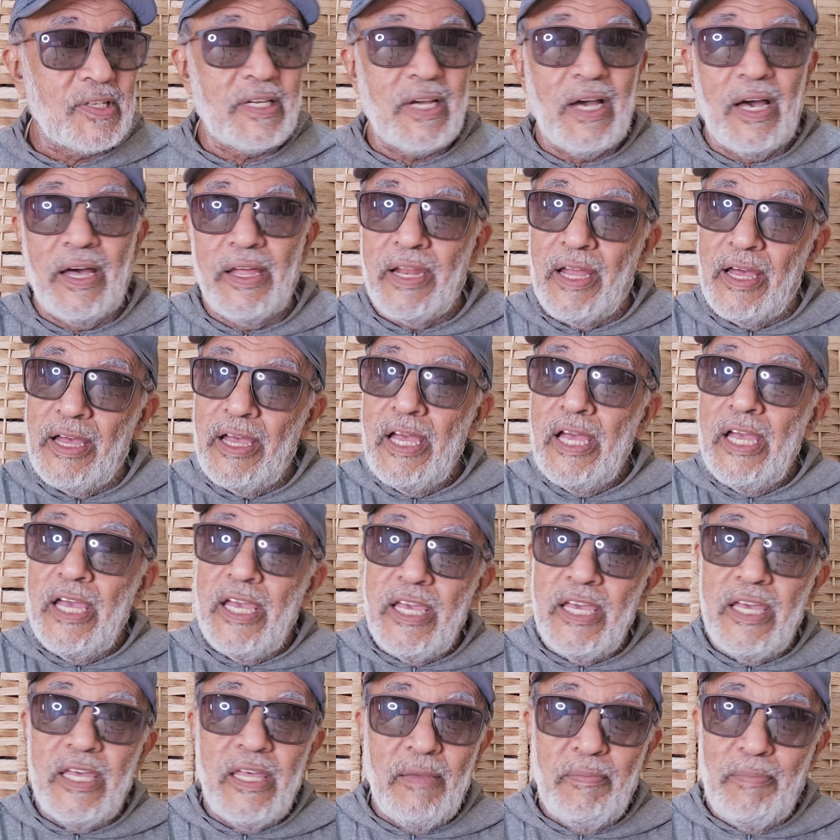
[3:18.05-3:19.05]
أنا
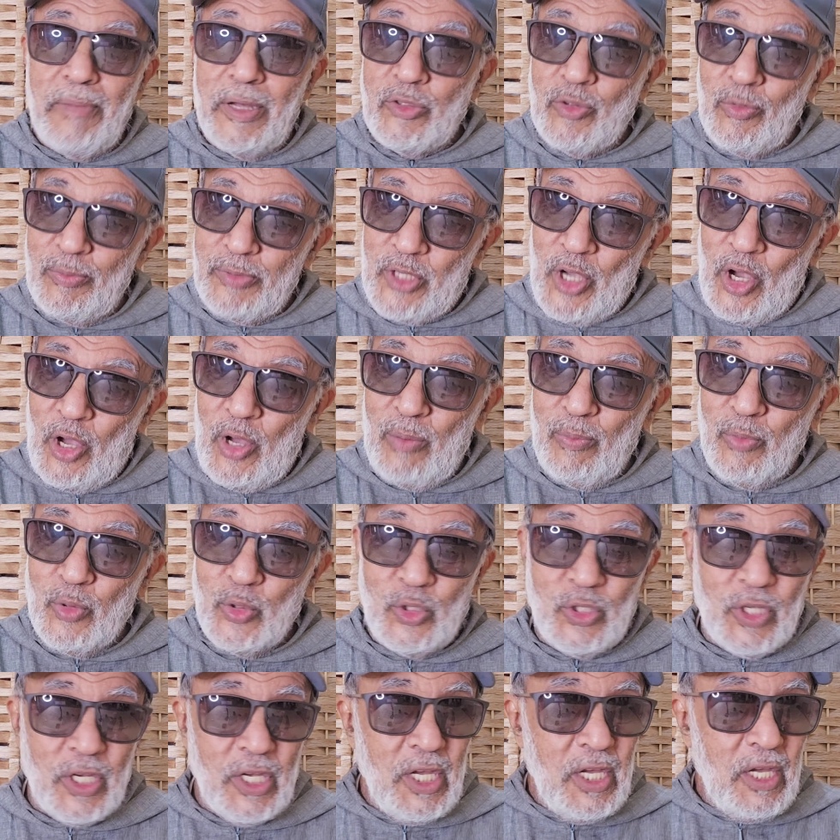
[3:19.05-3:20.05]
ما دمت
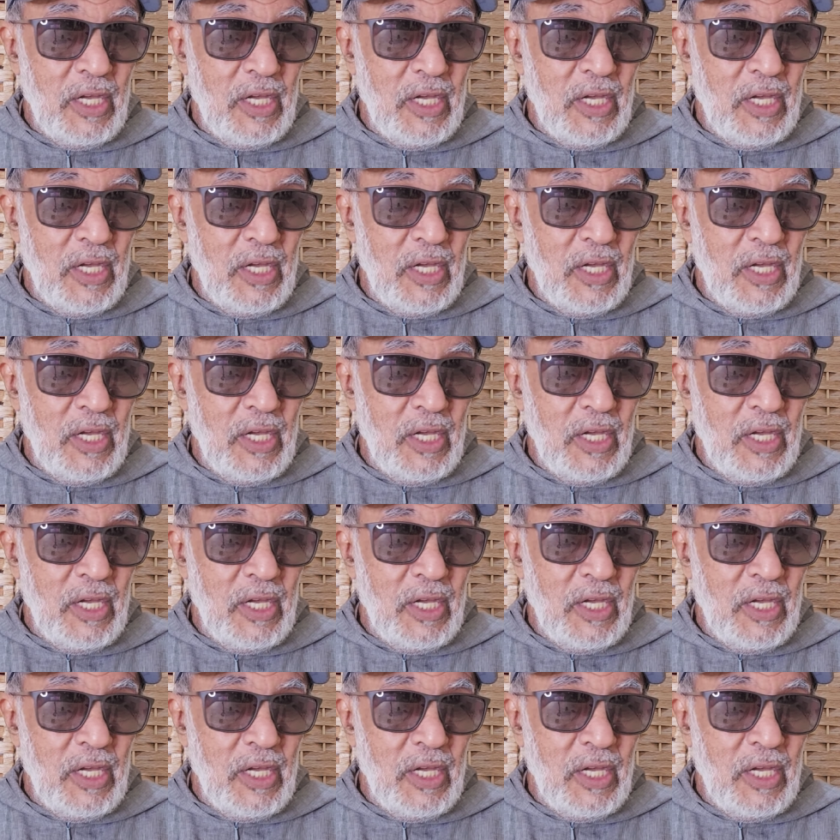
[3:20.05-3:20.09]
أعبد